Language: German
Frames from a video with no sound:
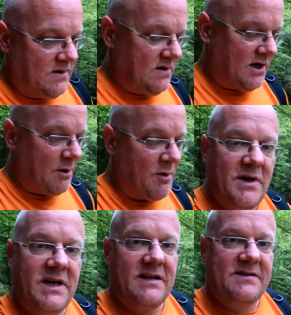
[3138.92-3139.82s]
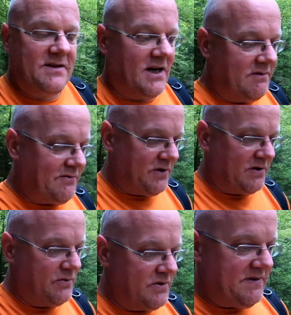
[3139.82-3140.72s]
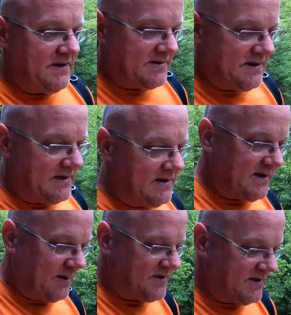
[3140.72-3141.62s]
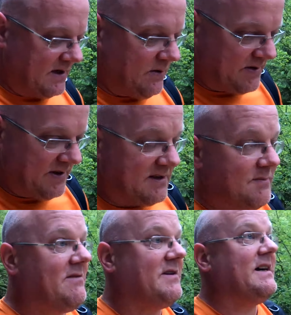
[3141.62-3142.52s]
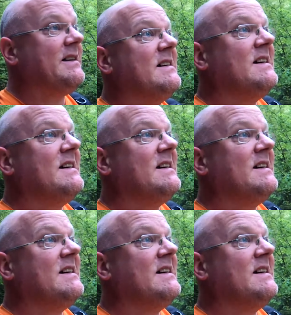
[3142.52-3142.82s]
Aber mir geht es nach wie vor gut, wie gesagt. Ich habe es jetzt auch nicht mehr weit.